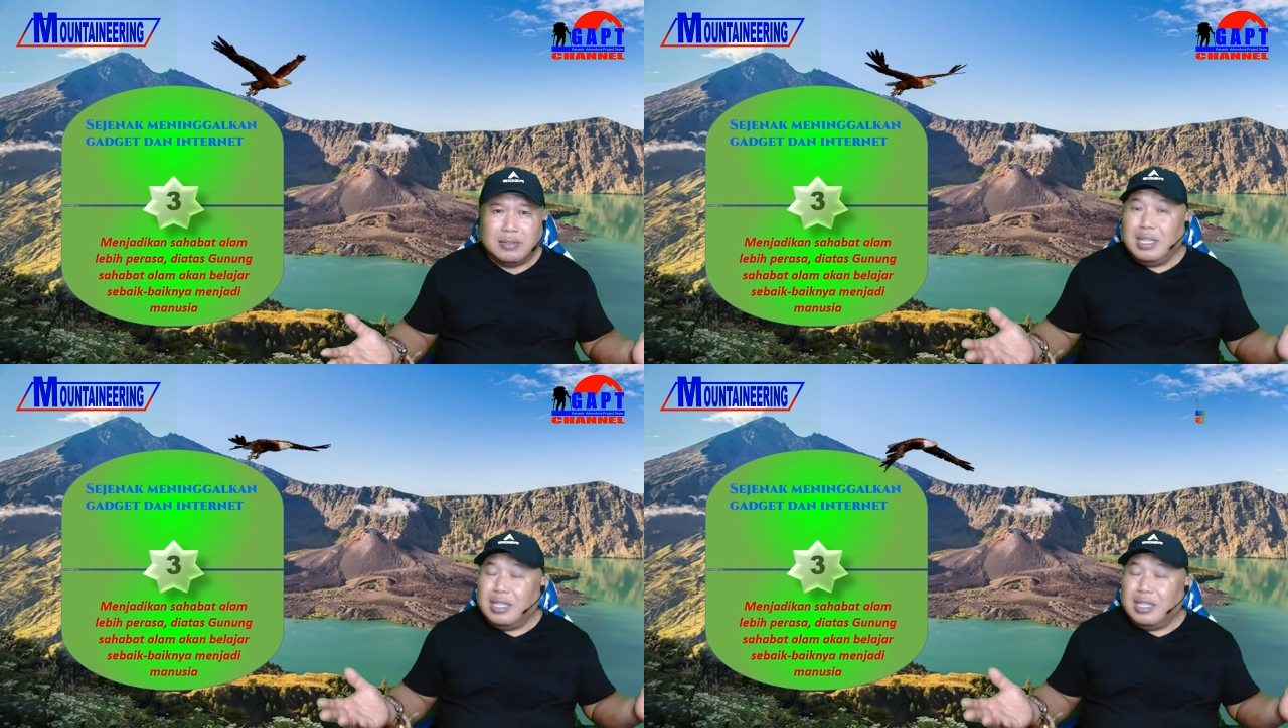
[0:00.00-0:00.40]

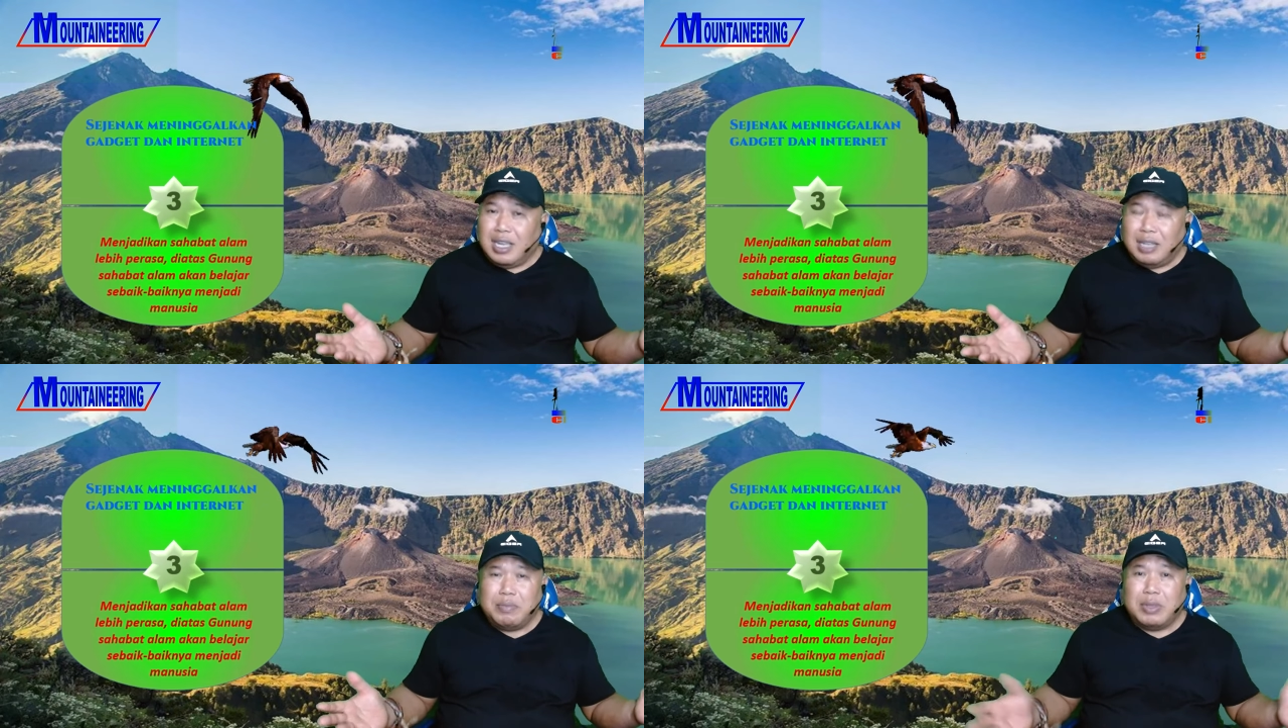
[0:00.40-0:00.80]

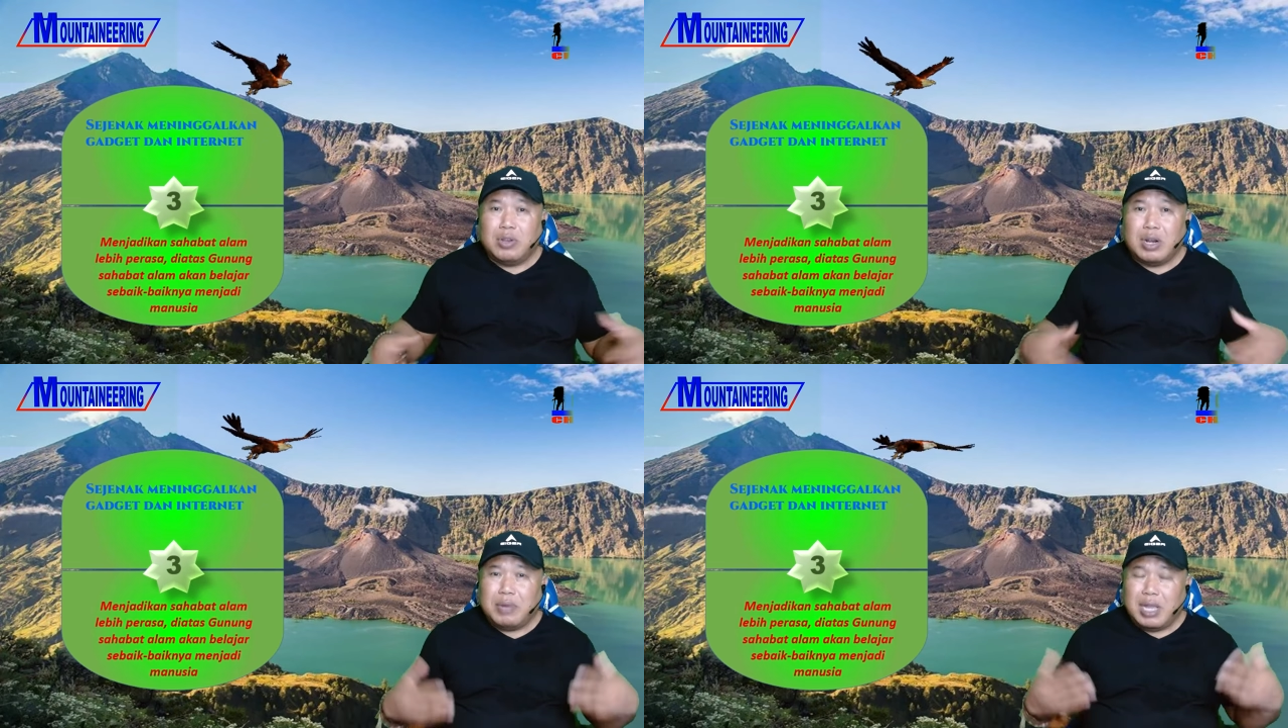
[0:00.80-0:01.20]
dengan
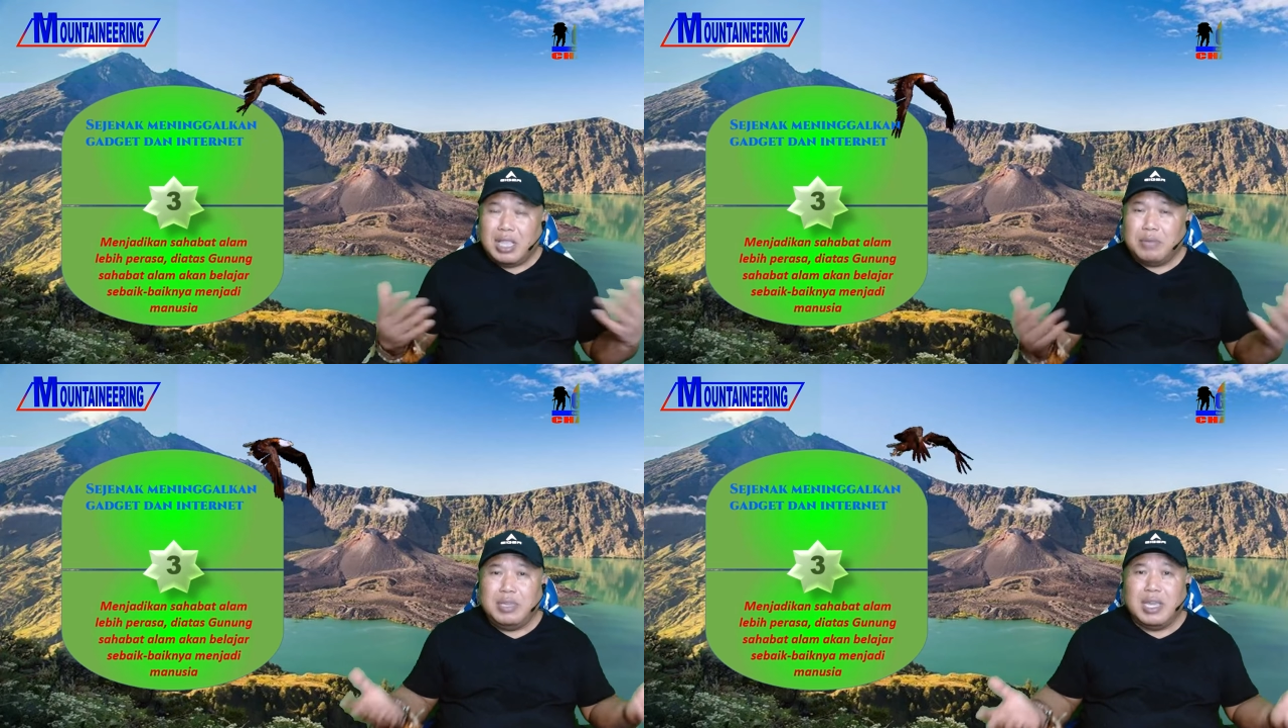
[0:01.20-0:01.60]
panorama alam
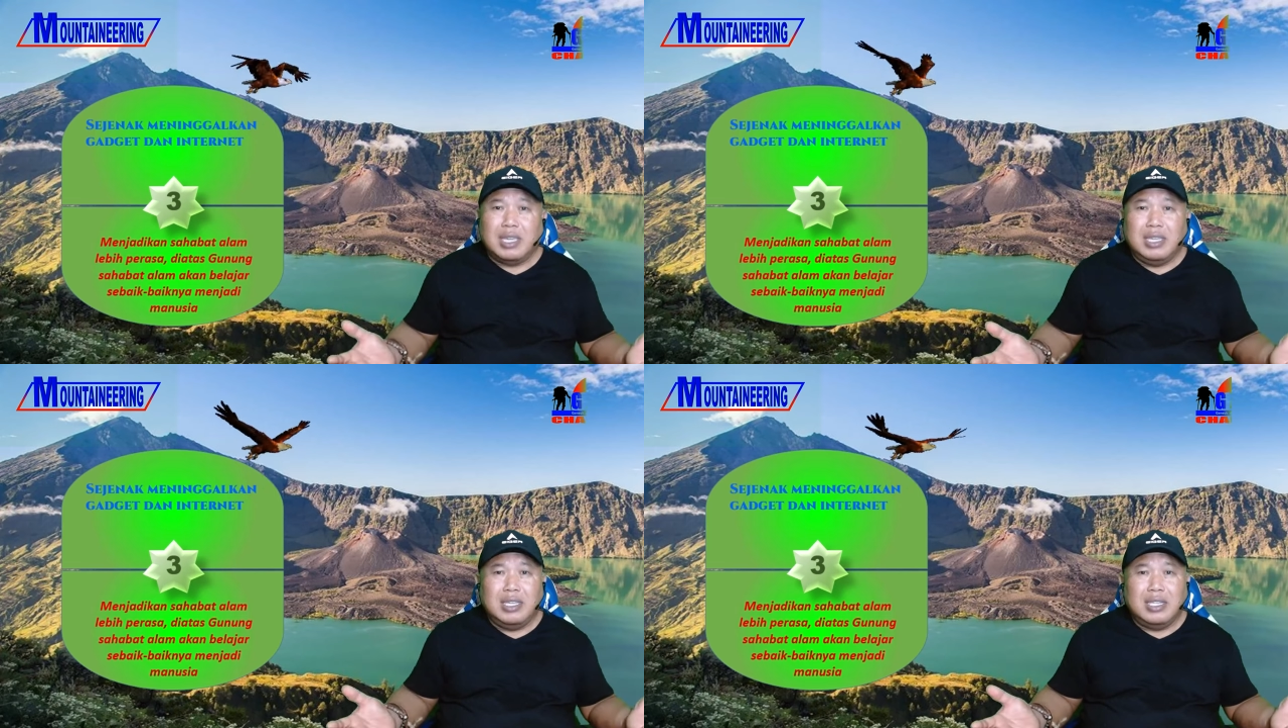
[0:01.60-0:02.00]
yang
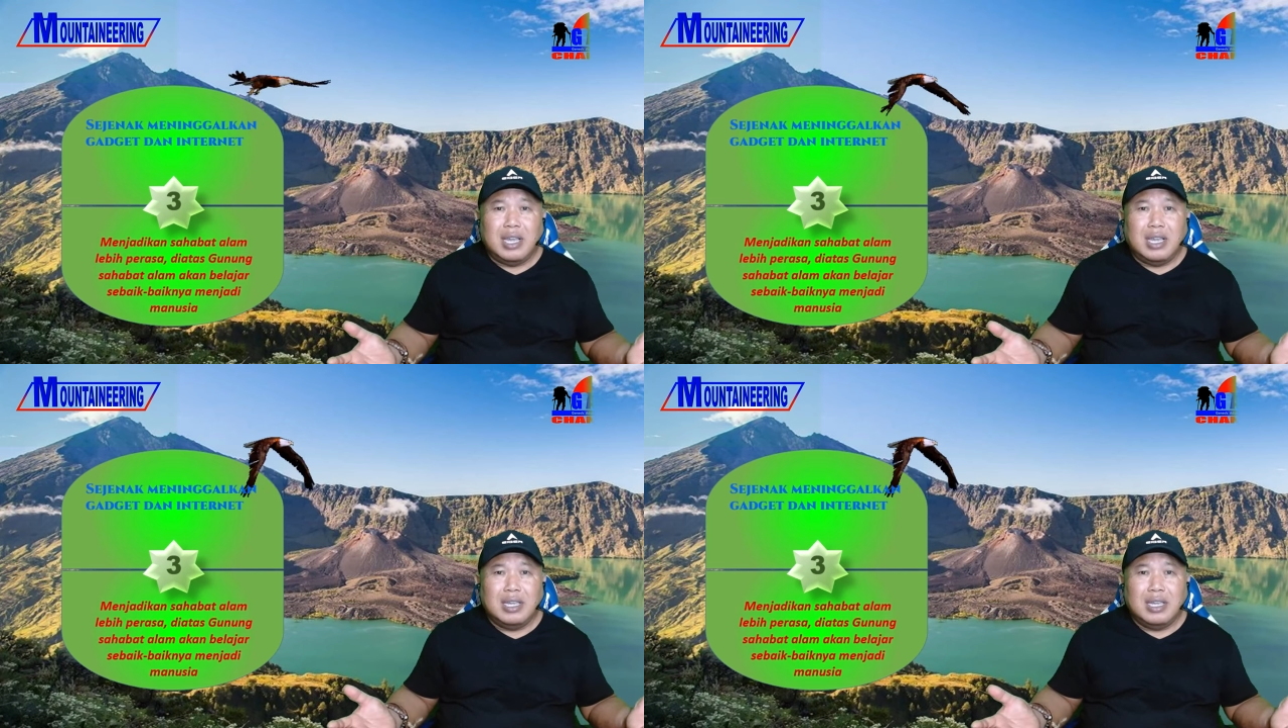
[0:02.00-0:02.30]
indah.